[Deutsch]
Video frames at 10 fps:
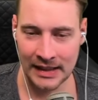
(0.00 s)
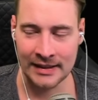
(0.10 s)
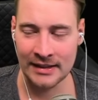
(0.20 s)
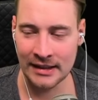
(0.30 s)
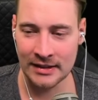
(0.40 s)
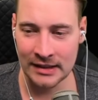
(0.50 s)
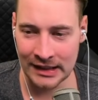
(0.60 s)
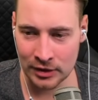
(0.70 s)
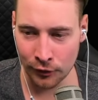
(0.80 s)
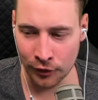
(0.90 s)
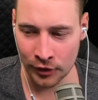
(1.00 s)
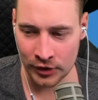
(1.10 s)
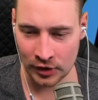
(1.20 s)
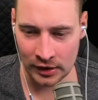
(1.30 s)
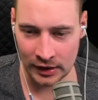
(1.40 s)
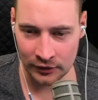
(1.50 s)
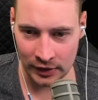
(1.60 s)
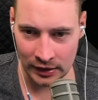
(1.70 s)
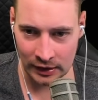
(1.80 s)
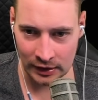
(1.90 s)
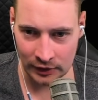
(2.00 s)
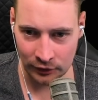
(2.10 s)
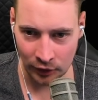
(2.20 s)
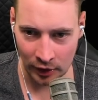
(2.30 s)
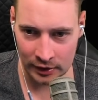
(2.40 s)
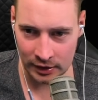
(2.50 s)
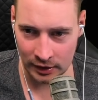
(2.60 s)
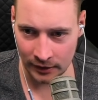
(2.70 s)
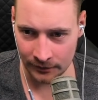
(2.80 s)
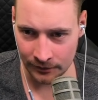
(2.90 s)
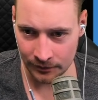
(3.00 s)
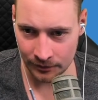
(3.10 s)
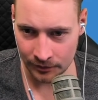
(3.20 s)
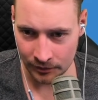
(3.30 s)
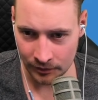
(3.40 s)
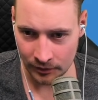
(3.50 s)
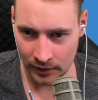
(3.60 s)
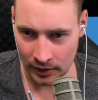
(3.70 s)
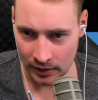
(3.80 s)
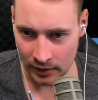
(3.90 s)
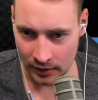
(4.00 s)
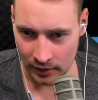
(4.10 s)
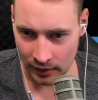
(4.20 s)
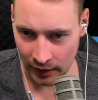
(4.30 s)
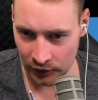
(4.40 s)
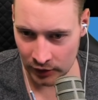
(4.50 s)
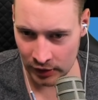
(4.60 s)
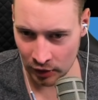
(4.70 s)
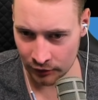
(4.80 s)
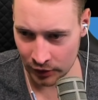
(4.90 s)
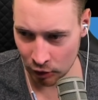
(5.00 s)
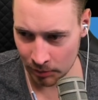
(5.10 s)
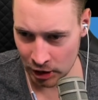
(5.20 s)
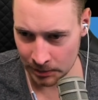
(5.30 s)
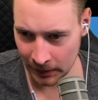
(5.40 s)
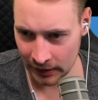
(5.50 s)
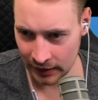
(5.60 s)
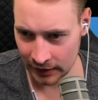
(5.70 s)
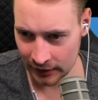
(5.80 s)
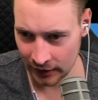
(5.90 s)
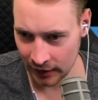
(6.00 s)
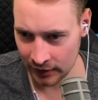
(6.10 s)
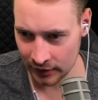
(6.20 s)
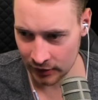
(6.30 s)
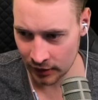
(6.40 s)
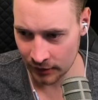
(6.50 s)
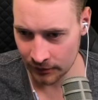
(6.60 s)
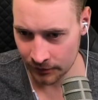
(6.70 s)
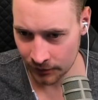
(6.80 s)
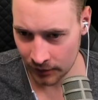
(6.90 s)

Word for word: Das hat jetzt nicht so funktioniert, wie ich wollte. Also hier irgendwie rüberspringen, kann das sein? So.